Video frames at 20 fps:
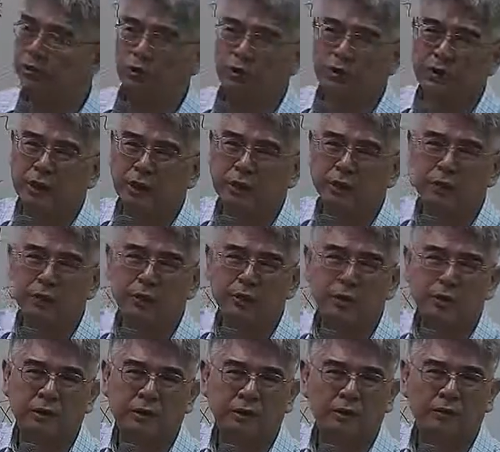全台湾
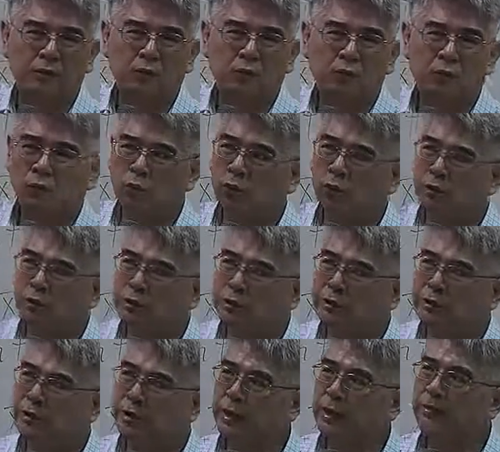五六
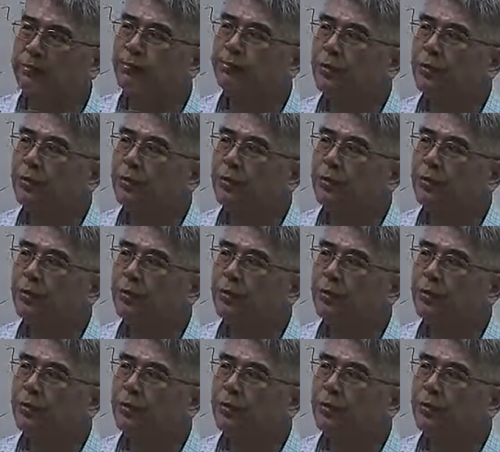千家，